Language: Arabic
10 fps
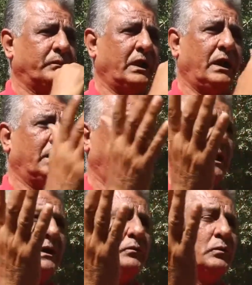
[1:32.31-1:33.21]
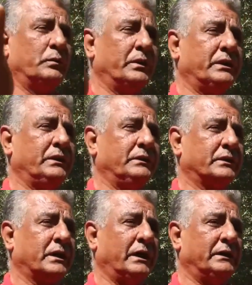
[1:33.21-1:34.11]
حالة حال الممثلين
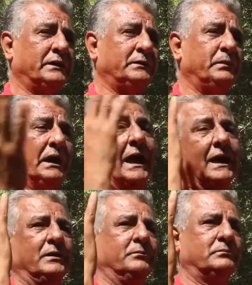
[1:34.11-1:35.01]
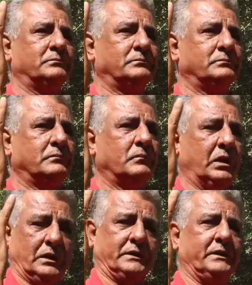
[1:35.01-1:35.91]
الرائعين بالعالم
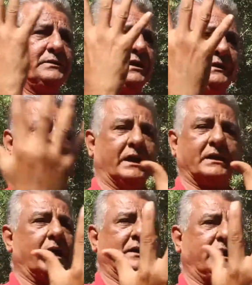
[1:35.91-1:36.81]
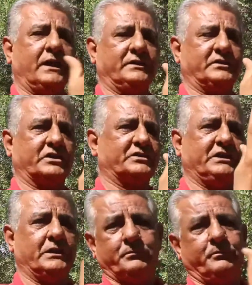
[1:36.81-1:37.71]
انا هيك يعني اقارن هذه
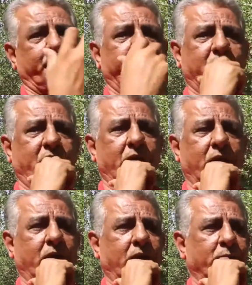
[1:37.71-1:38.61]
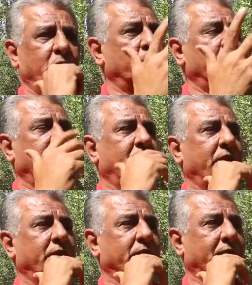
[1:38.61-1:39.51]
الشخصيه
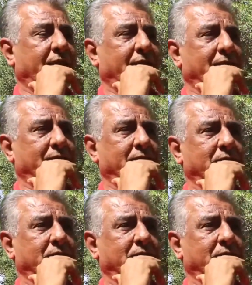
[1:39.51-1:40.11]
بالممثلين الرائعين